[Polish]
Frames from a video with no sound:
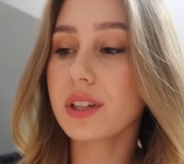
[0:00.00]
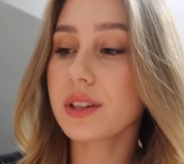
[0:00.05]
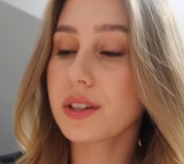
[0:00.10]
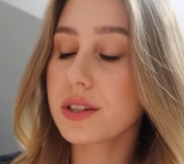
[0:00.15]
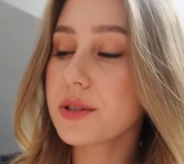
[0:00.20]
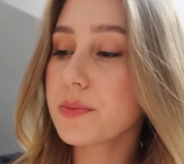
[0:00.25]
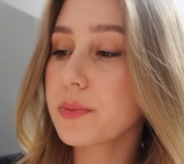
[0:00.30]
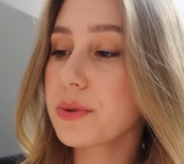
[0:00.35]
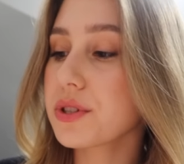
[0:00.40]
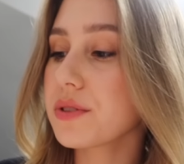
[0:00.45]

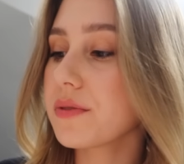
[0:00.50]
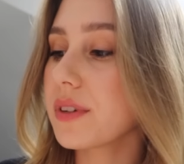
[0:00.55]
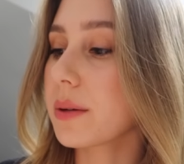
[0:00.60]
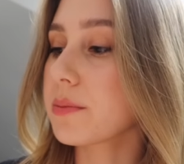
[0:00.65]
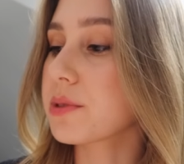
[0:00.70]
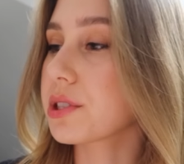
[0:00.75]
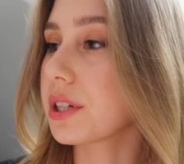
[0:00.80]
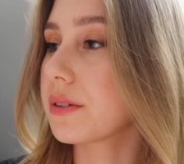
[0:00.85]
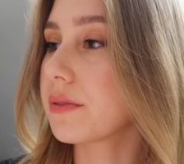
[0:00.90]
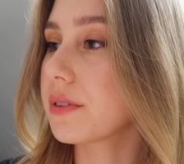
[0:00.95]
Nie
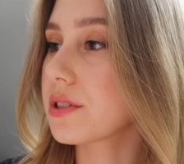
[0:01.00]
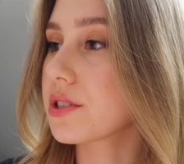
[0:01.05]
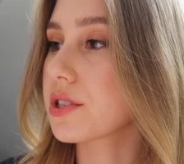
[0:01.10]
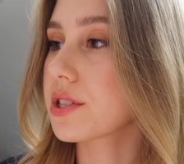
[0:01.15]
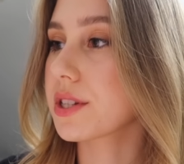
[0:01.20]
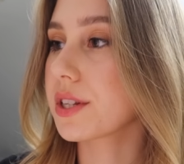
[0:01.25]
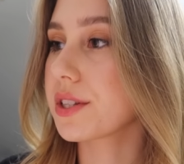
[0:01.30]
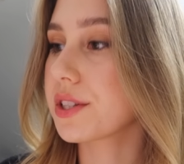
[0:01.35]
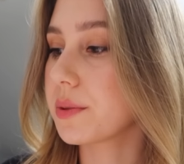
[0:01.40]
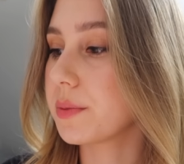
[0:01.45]
spodziewałam się nawet, że
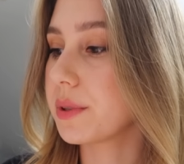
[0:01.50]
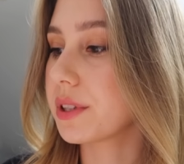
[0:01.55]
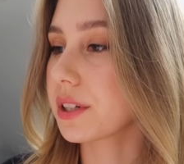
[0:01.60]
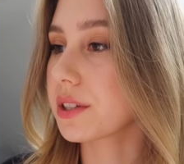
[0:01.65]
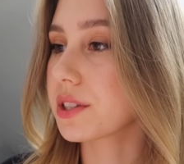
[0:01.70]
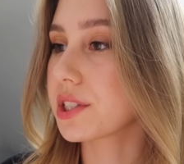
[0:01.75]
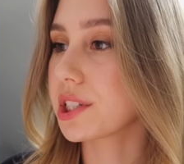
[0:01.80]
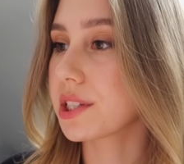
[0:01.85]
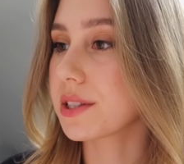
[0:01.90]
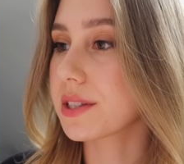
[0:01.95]
zejdzie mi tak
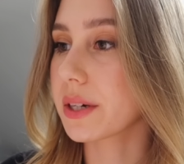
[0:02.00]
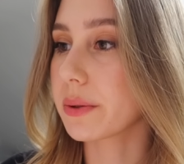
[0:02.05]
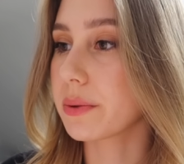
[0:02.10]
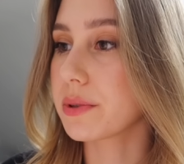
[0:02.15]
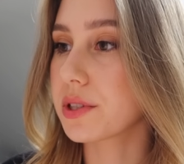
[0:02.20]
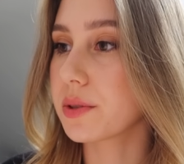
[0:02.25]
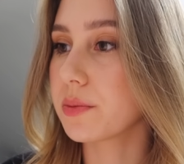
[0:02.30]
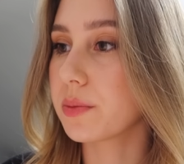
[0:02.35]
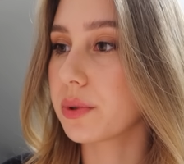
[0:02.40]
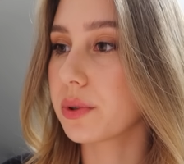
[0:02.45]
dzisiaj cały
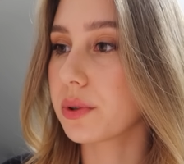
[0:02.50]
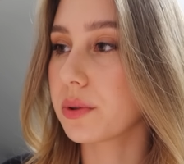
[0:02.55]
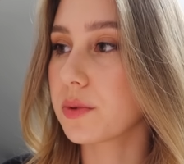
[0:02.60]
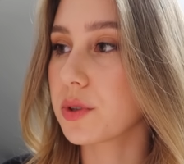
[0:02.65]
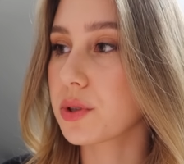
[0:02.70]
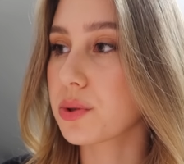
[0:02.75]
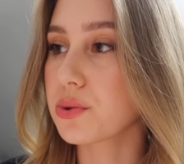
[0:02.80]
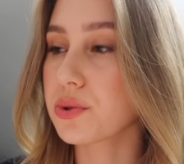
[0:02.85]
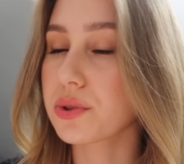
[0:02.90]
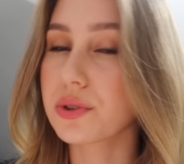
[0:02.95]
dzień, bo
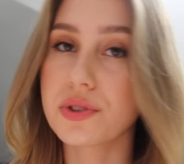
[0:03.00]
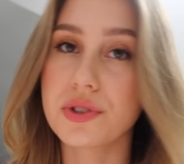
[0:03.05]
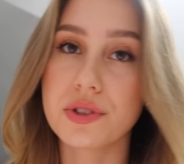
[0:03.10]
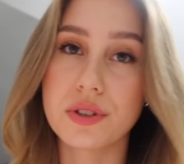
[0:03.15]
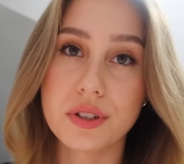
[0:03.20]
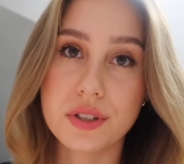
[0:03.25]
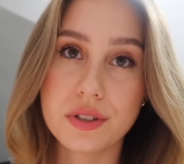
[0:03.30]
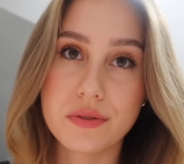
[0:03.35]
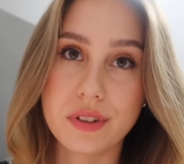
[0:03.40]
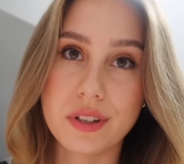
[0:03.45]
jest już
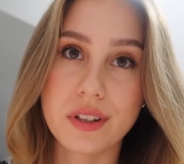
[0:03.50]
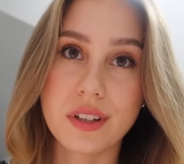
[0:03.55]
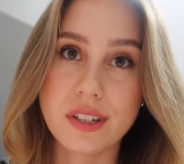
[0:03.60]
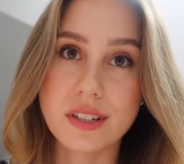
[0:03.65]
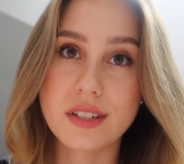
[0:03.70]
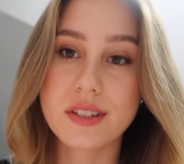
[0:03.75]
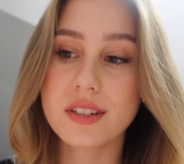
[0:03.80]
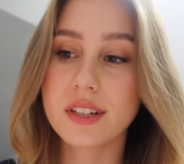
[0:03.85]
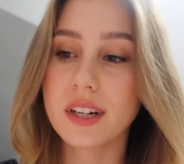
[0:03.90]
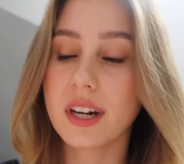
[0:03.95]
godzina
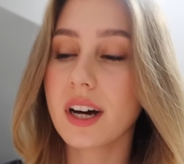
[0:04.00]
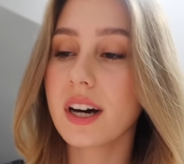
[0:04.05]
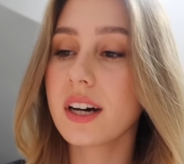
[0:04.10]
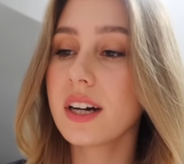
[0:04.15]
19,